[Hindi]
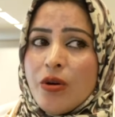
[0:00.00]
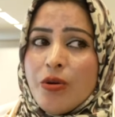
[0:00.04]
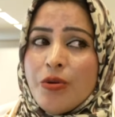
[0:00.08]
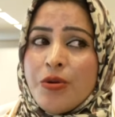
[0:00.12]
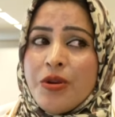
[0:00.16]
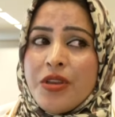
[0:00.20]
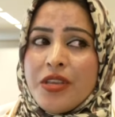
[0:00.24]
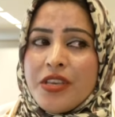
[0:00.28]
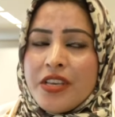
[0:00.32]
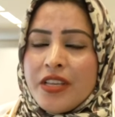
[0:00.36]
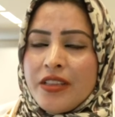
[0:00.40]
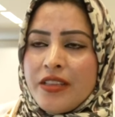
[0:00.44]

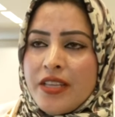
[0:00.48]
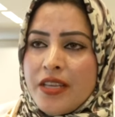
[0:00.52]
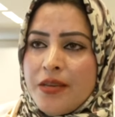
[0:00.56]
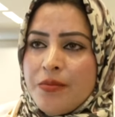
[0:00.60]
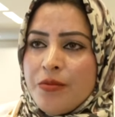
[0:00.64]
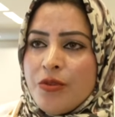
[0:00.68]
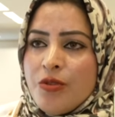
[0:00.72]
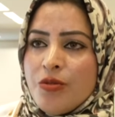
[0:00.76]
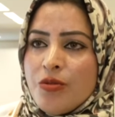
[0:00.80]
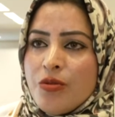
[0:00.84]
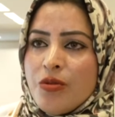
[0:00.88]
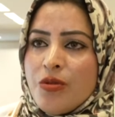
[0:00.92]
उन
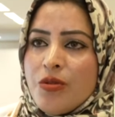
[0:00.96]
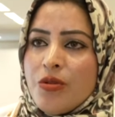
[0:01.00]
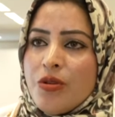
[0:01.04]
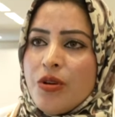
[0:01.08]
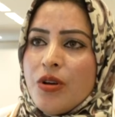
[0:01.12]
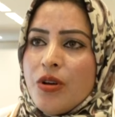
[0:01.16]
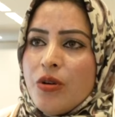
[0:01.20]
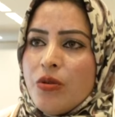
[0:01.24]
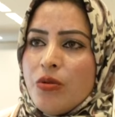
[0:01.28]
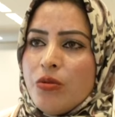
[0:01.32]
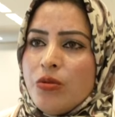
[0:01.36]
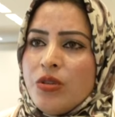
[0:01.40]
यतीमों को
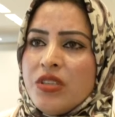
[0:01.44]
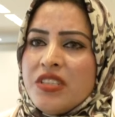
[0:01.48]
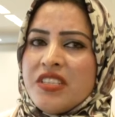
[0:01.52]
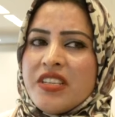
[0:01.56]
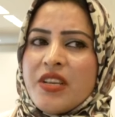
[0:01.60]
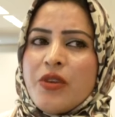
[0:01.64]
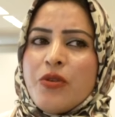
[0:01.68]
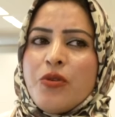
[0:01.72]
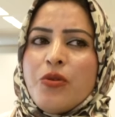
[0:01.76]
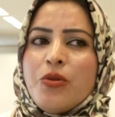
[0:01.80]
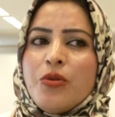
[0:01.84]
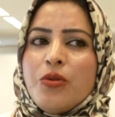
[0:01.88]

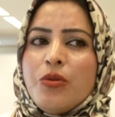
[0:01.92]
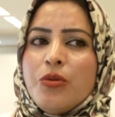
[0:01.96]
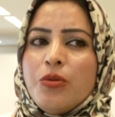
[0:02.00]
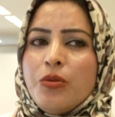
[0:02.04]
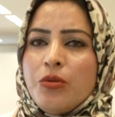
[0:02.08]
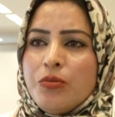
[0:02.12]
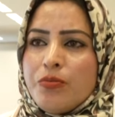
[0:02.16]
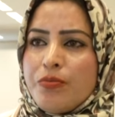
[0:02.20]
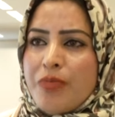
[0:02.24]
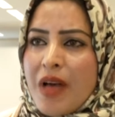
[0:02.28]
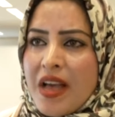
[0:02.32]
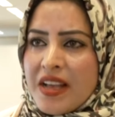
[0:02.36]
उनको
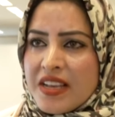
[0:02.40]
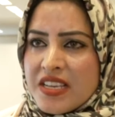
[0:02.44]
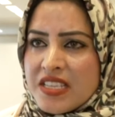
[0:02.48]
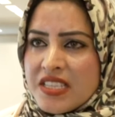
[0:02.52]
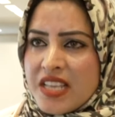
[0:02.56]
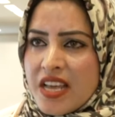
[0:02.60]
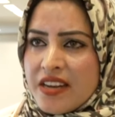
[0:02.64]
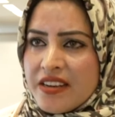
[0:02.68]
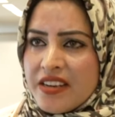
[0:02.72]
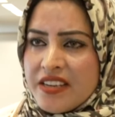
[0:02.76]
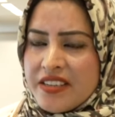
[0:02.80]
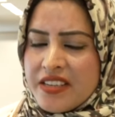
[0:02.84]
उन
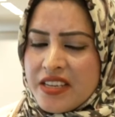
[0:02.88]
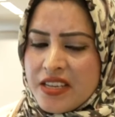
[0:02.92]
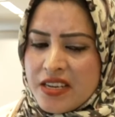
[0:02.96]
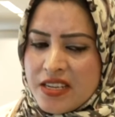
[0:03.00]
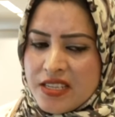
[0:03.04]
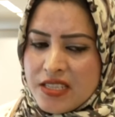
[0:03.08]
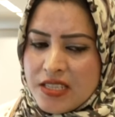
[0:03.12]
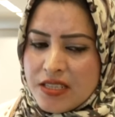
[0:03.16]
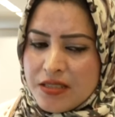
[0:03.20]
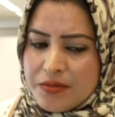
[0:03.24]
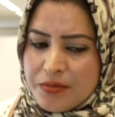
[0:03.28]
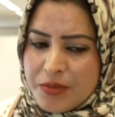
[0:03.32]
पाकिस्तान के
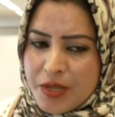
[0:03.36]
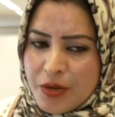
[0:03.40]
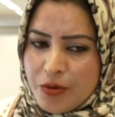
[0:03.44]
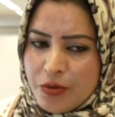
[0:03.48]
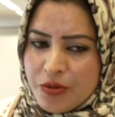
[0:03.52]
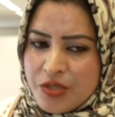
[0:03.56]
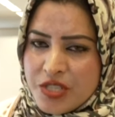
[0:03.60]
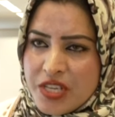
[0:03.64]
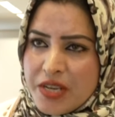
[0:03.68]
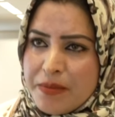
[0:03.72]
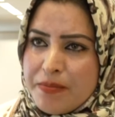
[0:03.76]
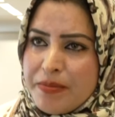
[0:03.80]
टेररिज्म ने
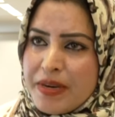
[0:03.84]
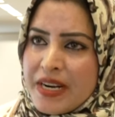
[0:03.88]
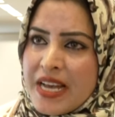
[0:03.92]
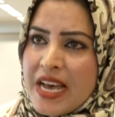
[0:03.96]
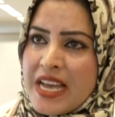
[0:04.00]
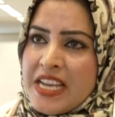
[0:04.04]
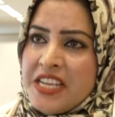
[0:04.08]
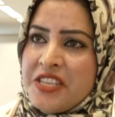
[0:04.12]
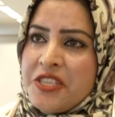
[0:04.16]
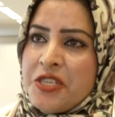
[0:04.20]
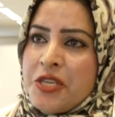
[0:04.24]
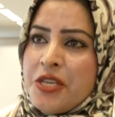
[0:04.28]
उनसे
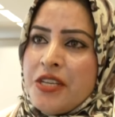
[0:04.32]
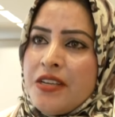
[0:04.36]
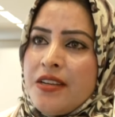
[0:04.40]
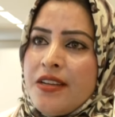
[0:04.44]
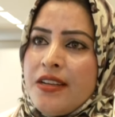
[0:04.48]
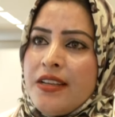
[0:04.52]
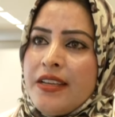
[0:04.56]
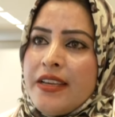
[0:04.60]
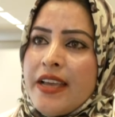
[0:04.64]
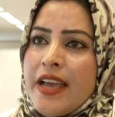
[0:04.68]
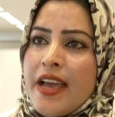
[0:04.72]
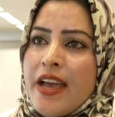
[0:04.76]
पढ़ाई
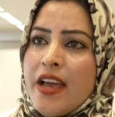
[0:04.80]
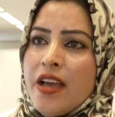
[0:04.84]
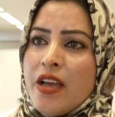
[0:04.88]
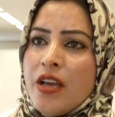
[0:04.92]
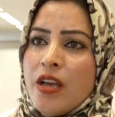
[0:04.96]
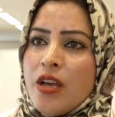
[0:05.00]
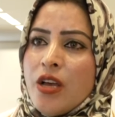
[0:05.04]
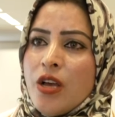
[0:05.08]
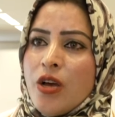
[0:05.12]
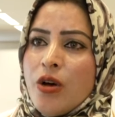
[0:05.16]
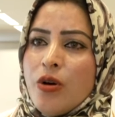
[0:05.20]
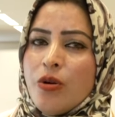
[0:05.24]
छीन ली है
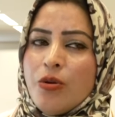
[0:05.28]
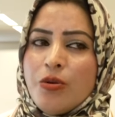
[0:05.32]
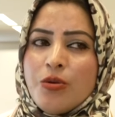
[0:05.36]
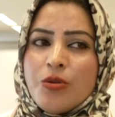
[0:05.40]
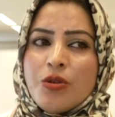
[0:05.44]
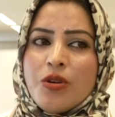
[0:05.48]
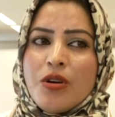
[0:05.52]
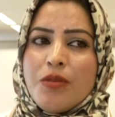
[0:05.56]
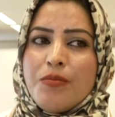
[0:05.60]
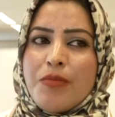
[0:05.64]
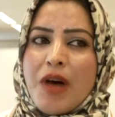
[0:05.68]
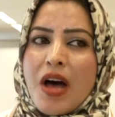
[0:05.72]

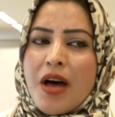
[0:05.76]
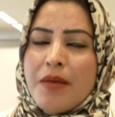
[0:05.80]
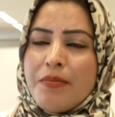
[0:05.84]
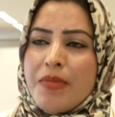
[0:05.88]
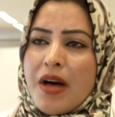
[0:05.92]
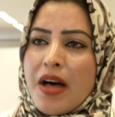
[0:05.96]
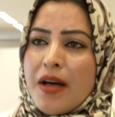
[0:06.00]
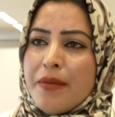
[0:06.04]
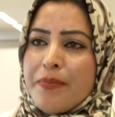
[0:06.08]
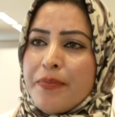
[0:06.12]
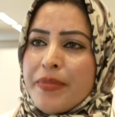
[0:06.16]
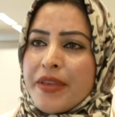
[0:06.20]
उनको माँ
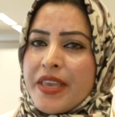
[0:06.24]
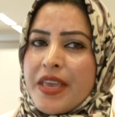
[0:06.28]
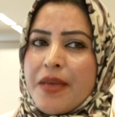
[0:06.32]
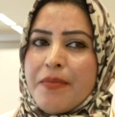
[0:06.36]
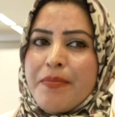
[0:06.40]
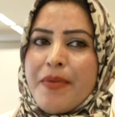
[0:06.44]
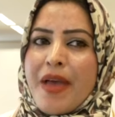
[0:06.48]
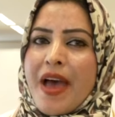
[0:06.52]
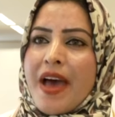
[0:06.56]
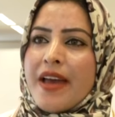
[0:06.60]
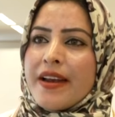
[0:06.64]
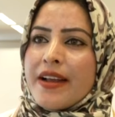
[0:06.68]
बाप के
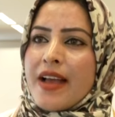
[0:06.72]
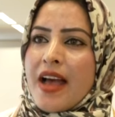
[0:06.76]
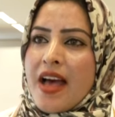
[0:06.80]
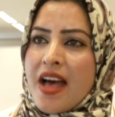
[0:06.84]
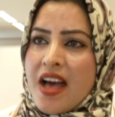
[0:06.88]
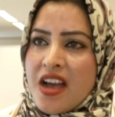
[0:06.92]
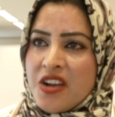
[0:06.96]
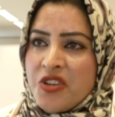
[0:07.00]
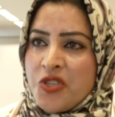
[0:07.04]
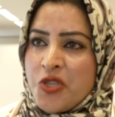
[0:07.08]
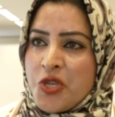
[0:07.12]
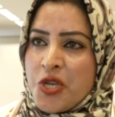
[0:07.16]
प्यार का
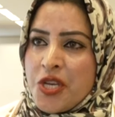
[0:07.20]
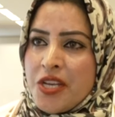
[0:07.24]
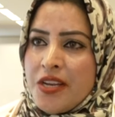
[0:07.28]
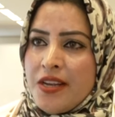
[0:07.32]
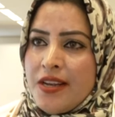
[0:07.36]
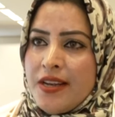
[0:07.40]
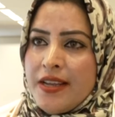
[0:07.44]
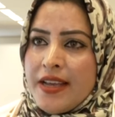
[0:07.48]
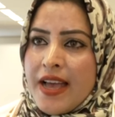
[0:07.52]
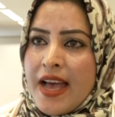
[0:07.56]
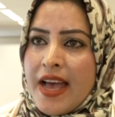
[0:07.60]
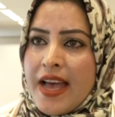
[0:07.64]
हक छीन
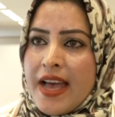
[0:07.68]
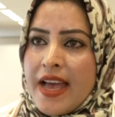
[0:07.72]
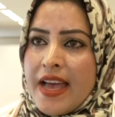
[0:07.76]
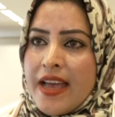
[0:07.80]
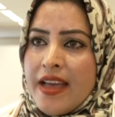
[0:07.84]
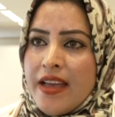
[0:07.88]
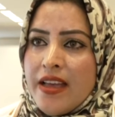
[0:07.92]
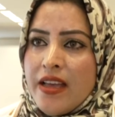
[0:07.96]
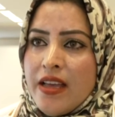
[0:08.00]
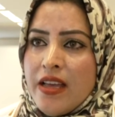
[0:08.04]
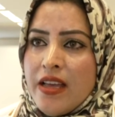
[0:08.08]
लिया है